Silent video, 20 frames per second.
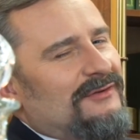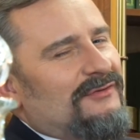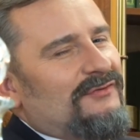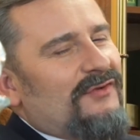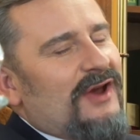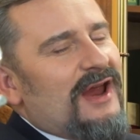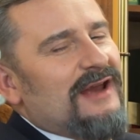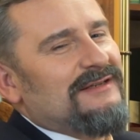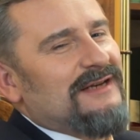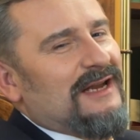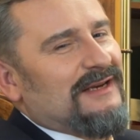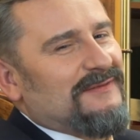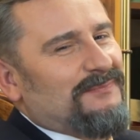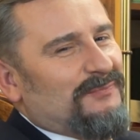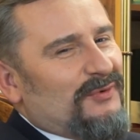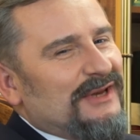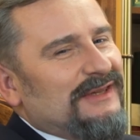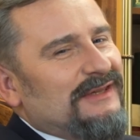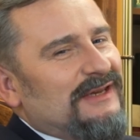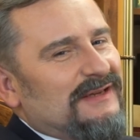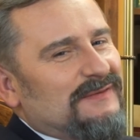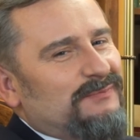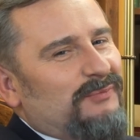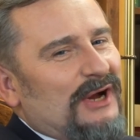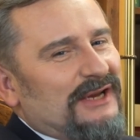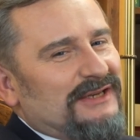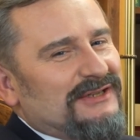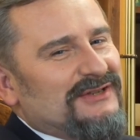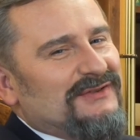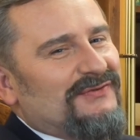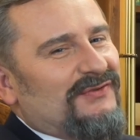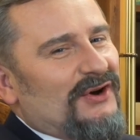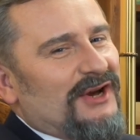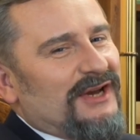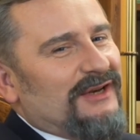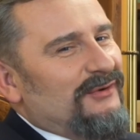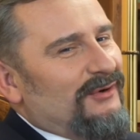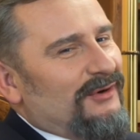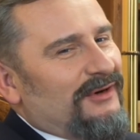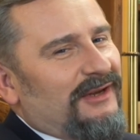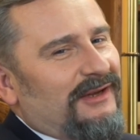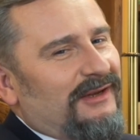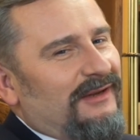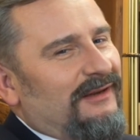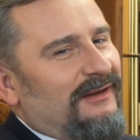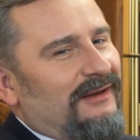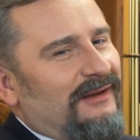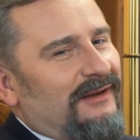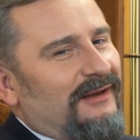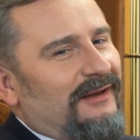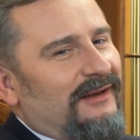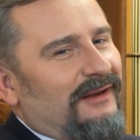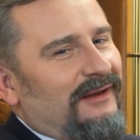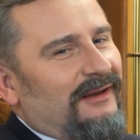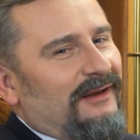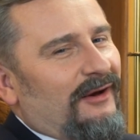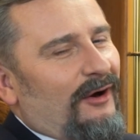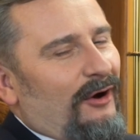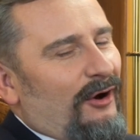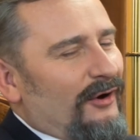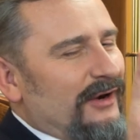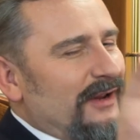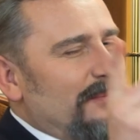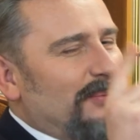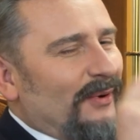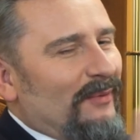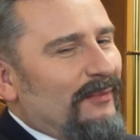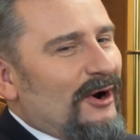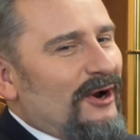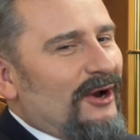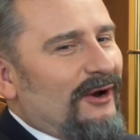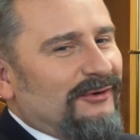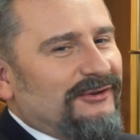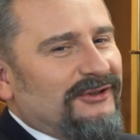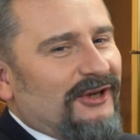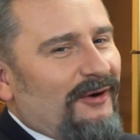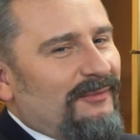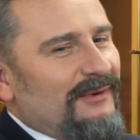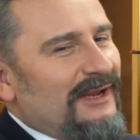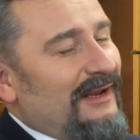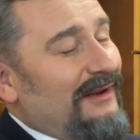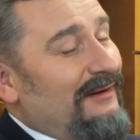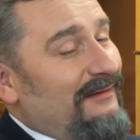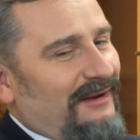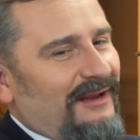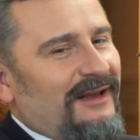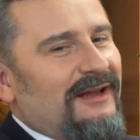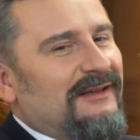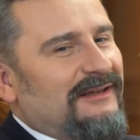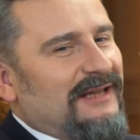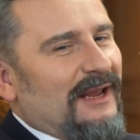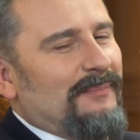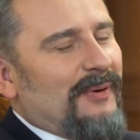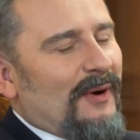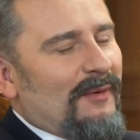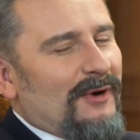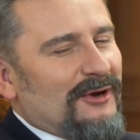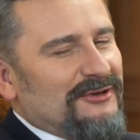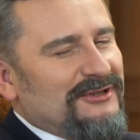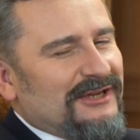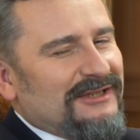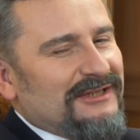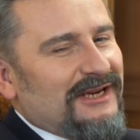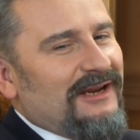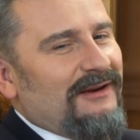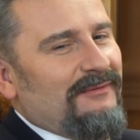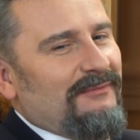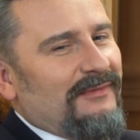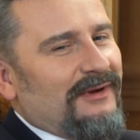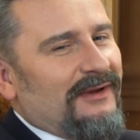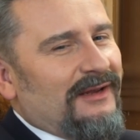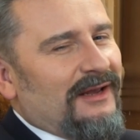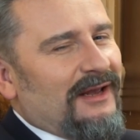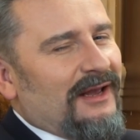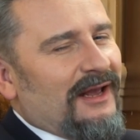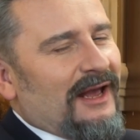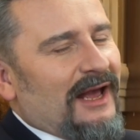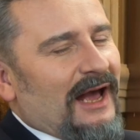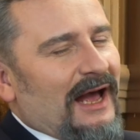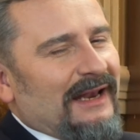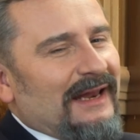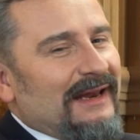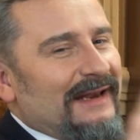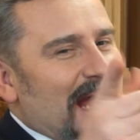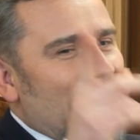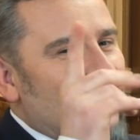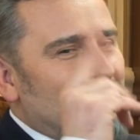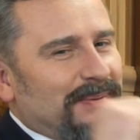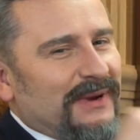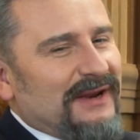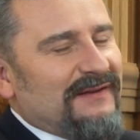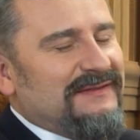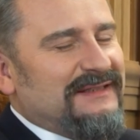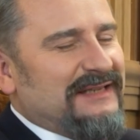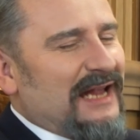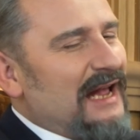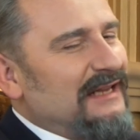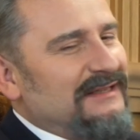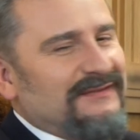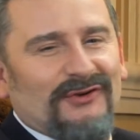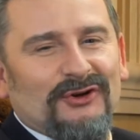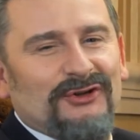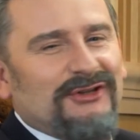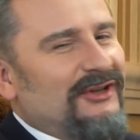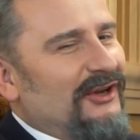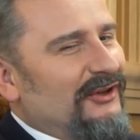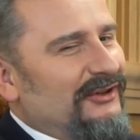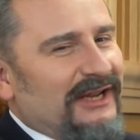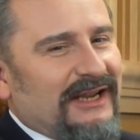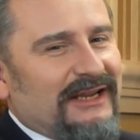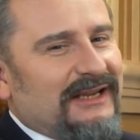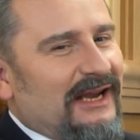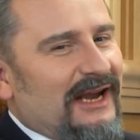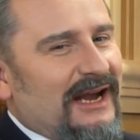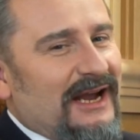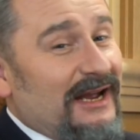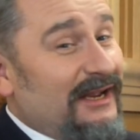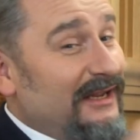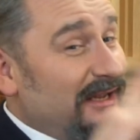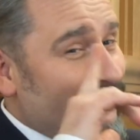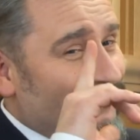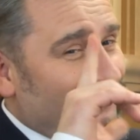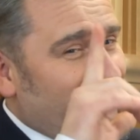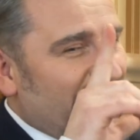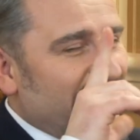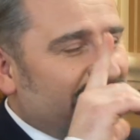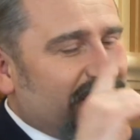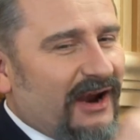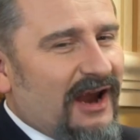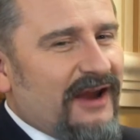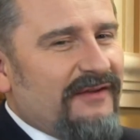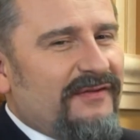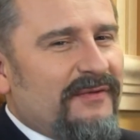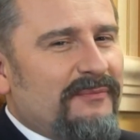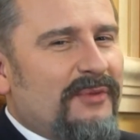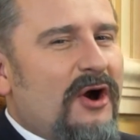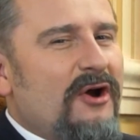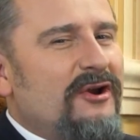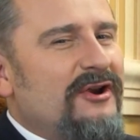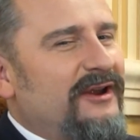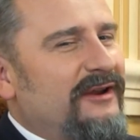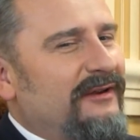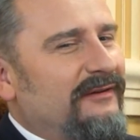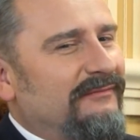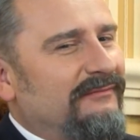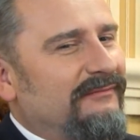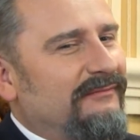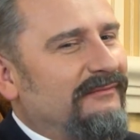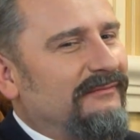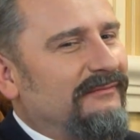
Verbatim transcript: już wiesz, jak sprytnie spłacisz swoje długi. Oni pomogą tobie, ty pomożesz im. Ale najpierw zadzwoń do Dyka i wygraj wybory.